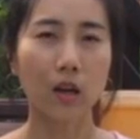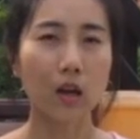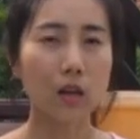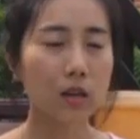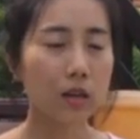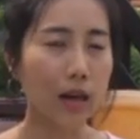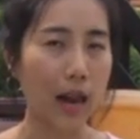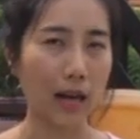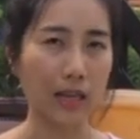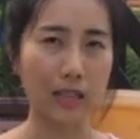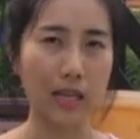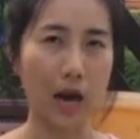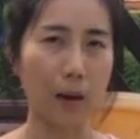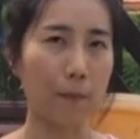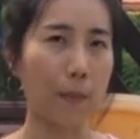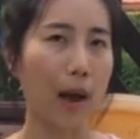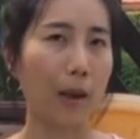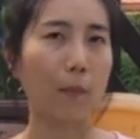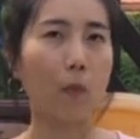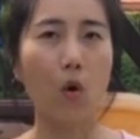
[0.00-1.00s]
ก็คือหลังจาก
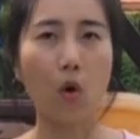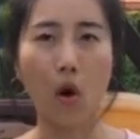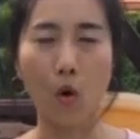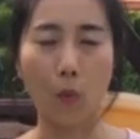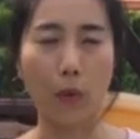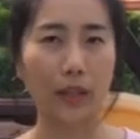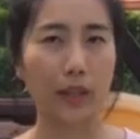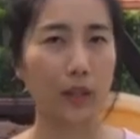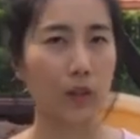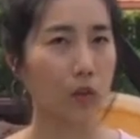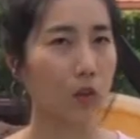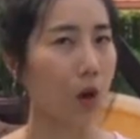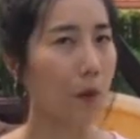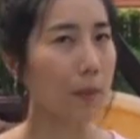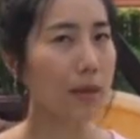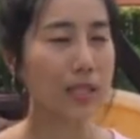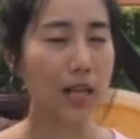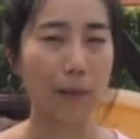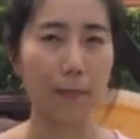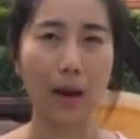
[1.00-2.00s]
บ่ายโมงของวันนี้น้อ
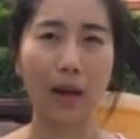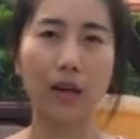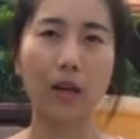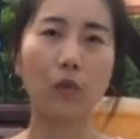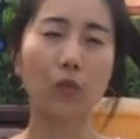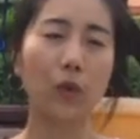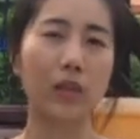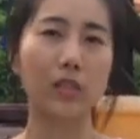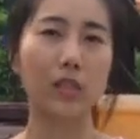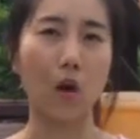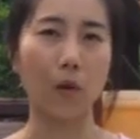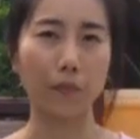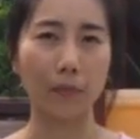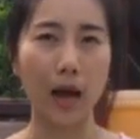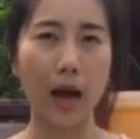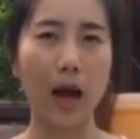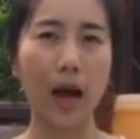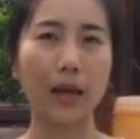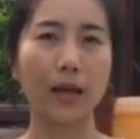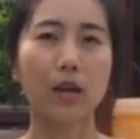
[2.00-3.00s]
งๆไม่สามารถเลื่อนวันสอบ
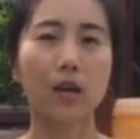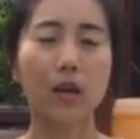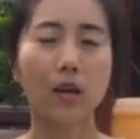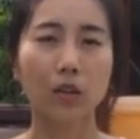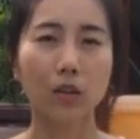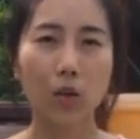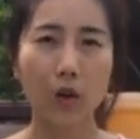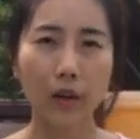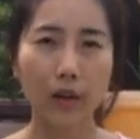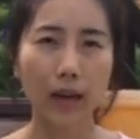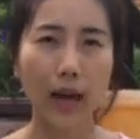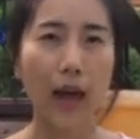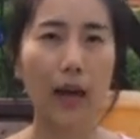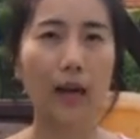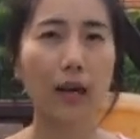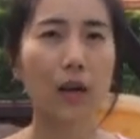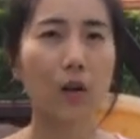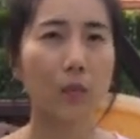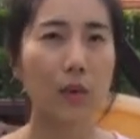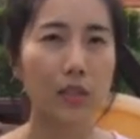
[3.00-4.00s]
ได้ โดยการ
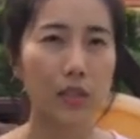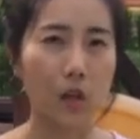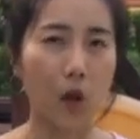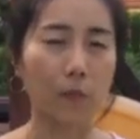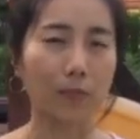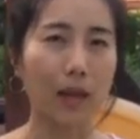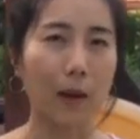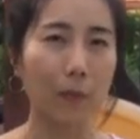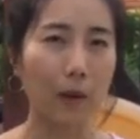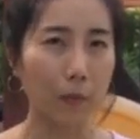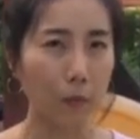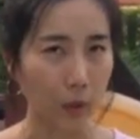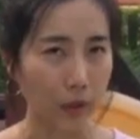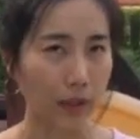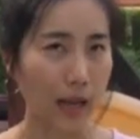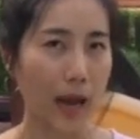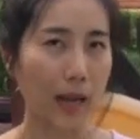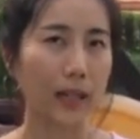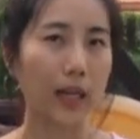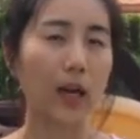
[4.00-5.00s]
เลื่อนวันสอบตามกำหนด
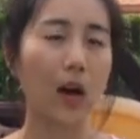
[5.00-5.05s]
การ